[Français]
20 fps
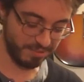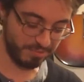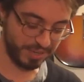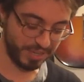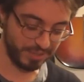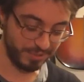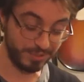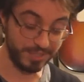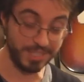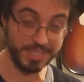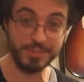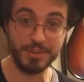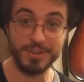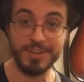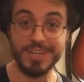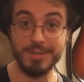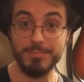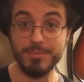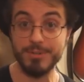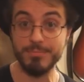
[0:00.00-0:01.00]
d'après le titre de
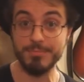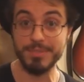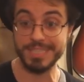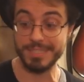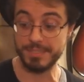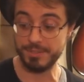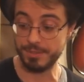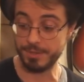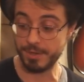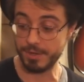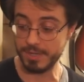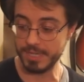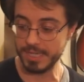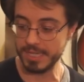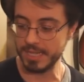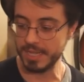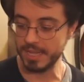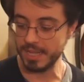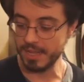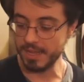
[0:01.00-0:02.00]
l'album, bien sûr.
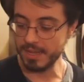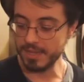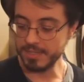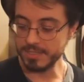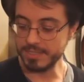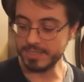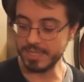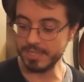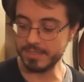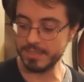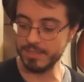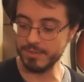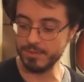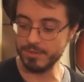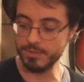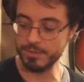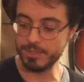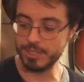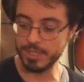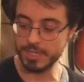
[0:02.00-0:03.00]
C'était
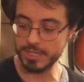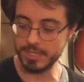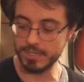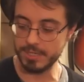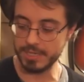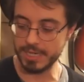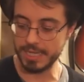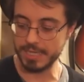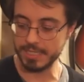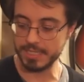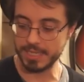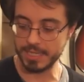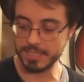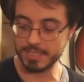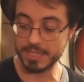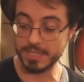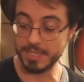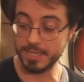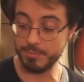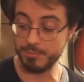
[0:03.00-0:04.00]
donc euh, la
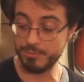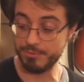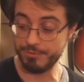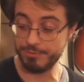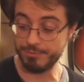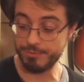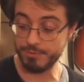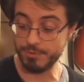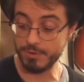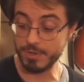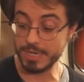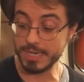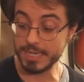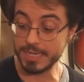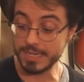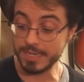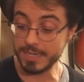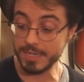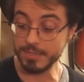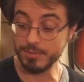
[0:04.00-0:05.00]
quatrième
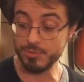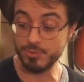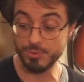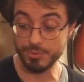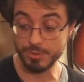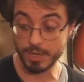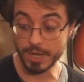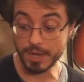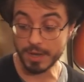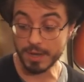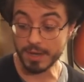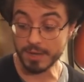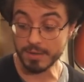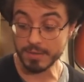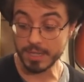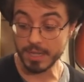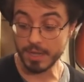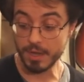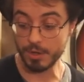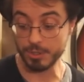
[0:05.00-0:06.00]
fois du A.
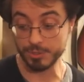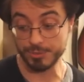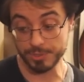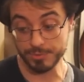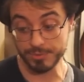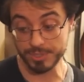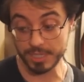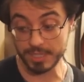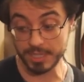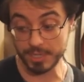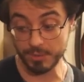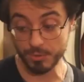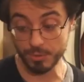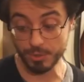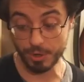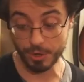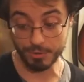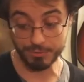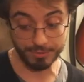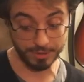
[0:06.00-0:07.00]
Ensuite, nous attaquons
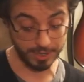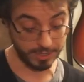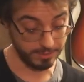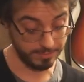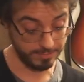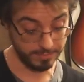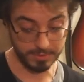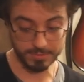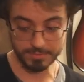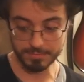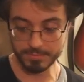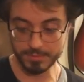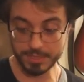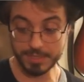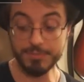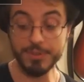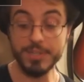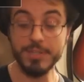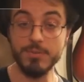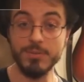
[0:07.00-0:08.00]
le refrain
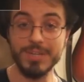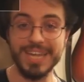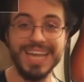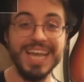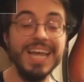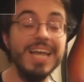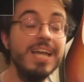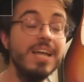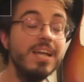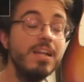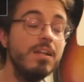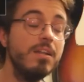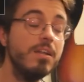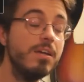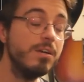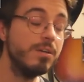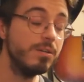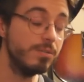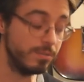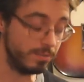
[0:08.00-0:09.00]
qui fait donc
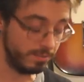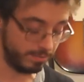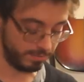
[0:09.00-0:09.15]
Hello.